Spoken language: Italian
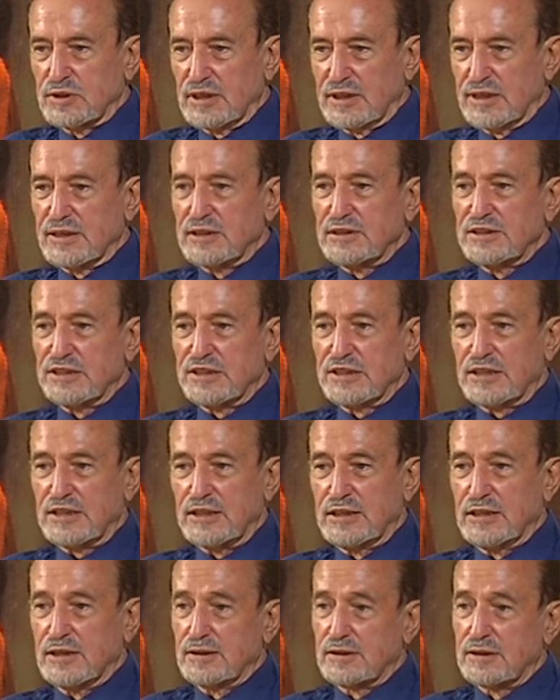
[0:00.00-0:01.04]

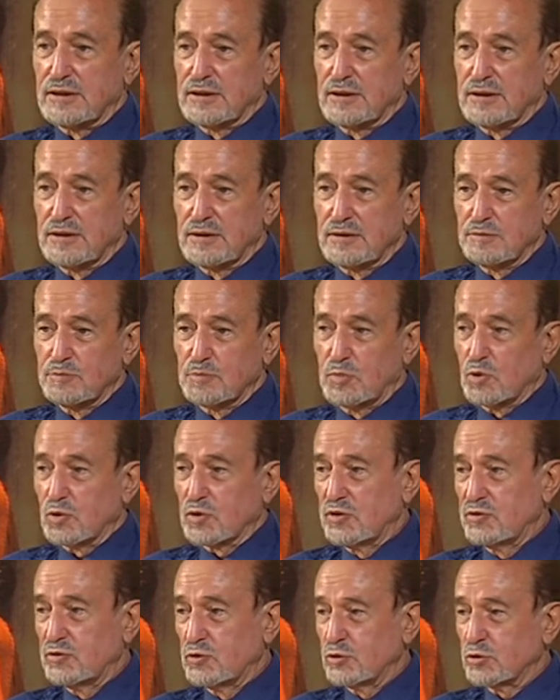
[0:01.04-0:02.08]
dell'Algeria,
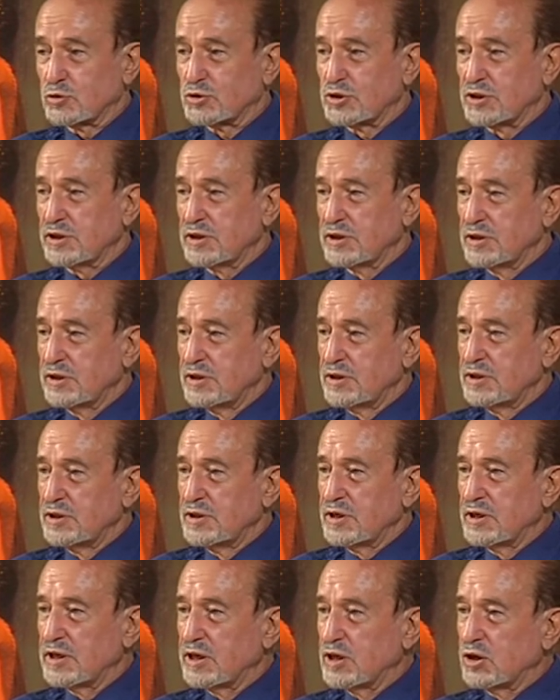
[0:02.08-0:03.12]
pochi forse
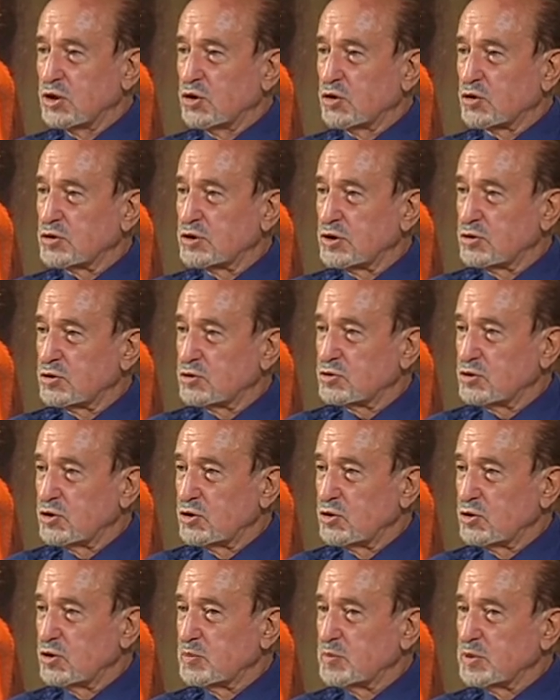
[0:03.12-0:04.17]
ricordano, se
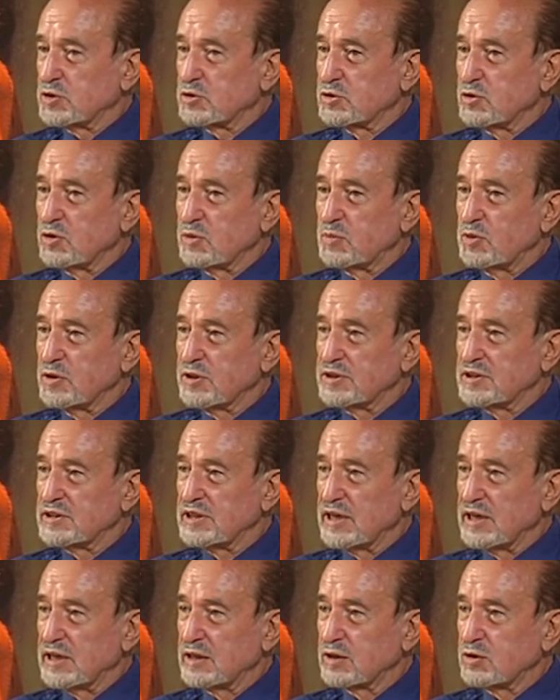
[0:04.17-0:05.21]
non le persone più
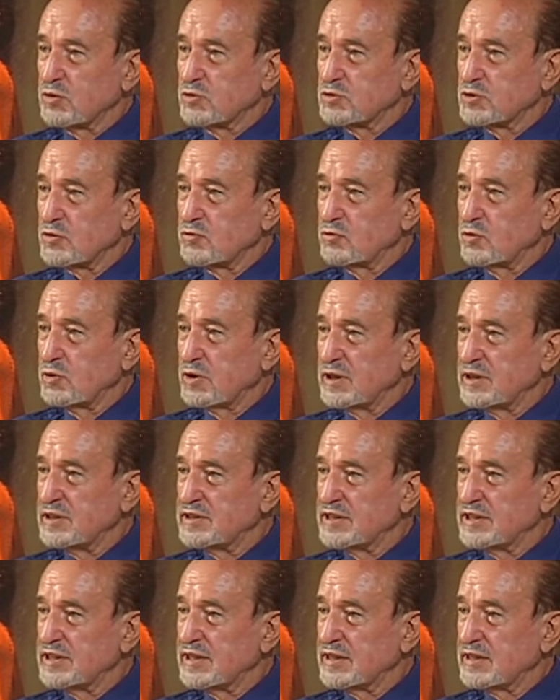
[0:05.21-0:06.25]
anziane, cosa fu
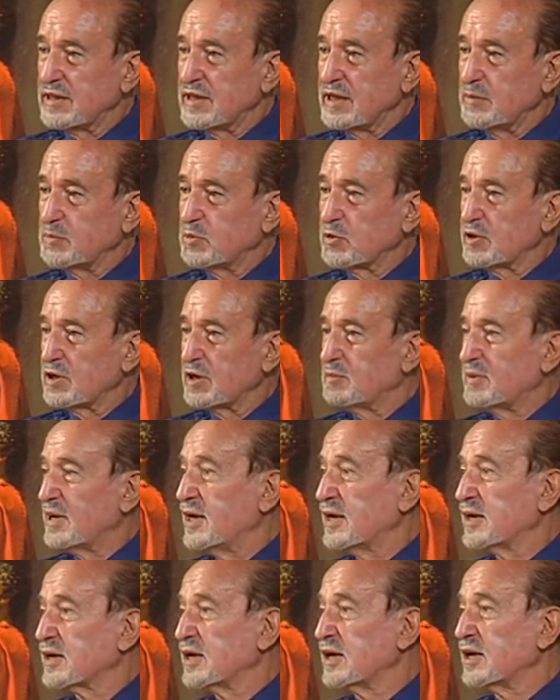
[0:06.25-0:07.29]
l'Algeria dell'epoca,
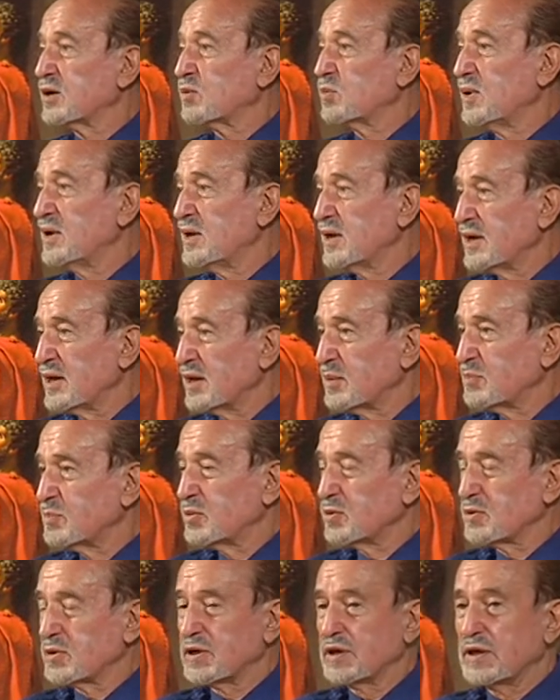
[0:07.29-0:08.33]
ma anche a
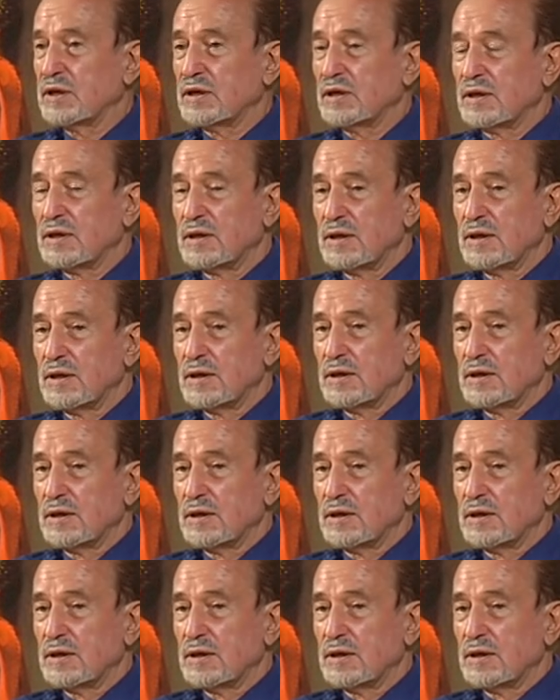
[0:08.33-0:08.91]
quell'epoca